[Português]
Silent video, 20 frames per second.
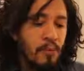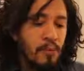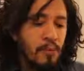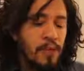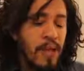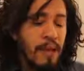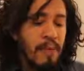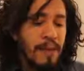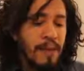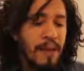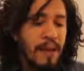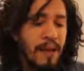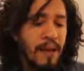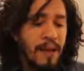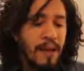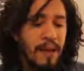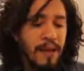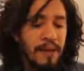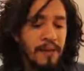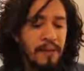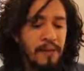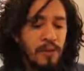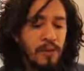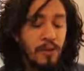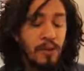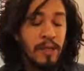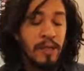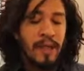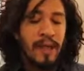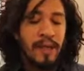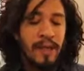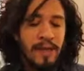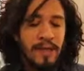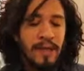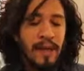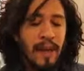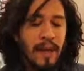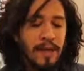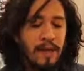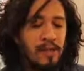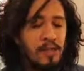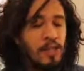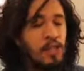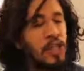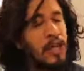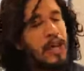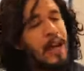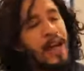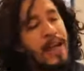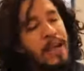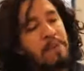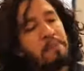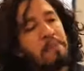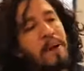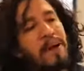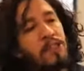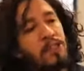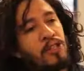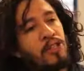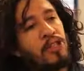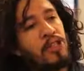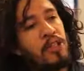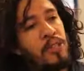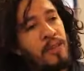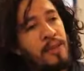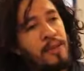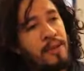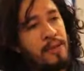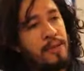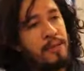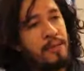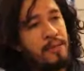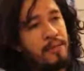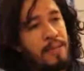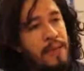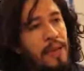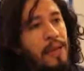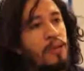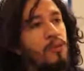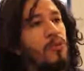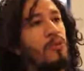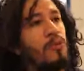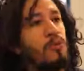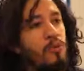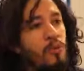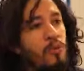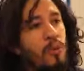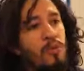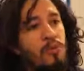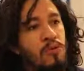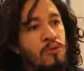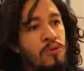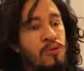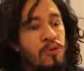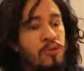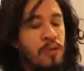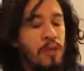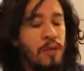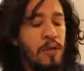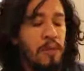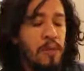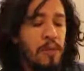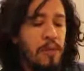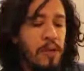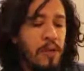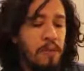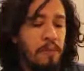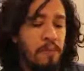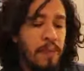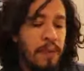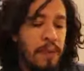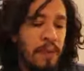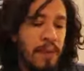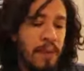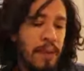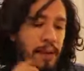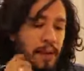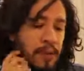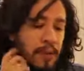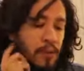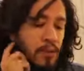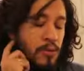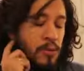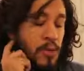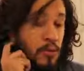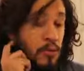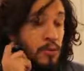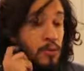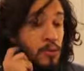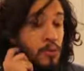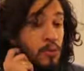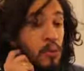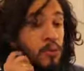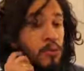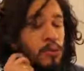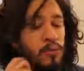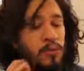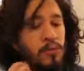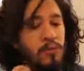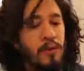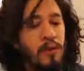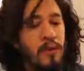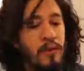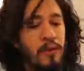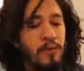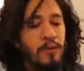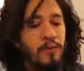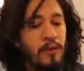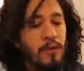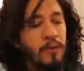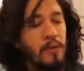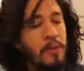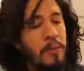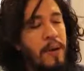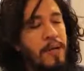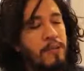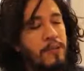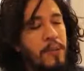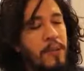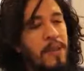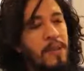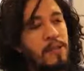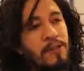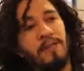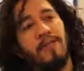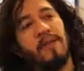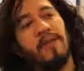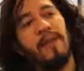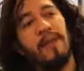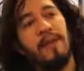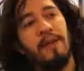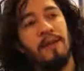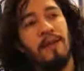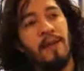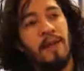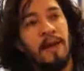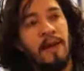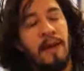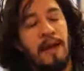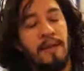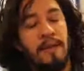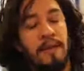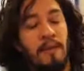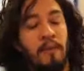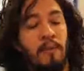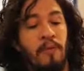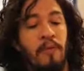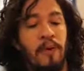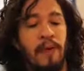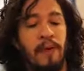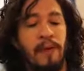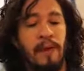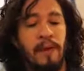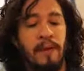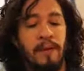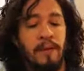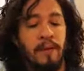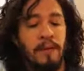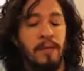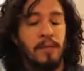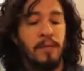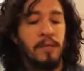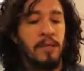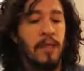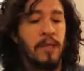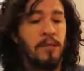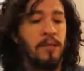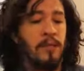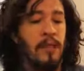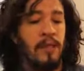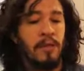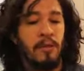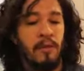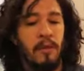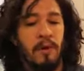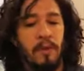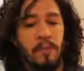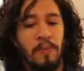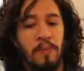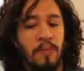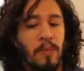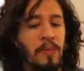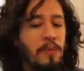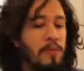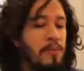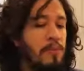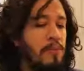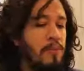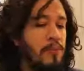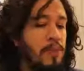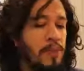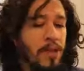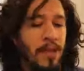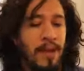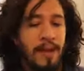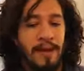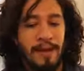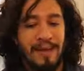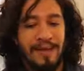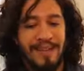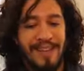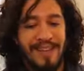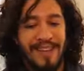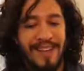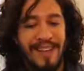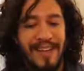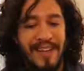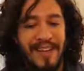o tema da solidariedade, de gerar empatia pela dor do outro e pelas condições do outro, foi o que eu mais me identifiquei. Até porque, estando na Europa, estando em Bruxelas,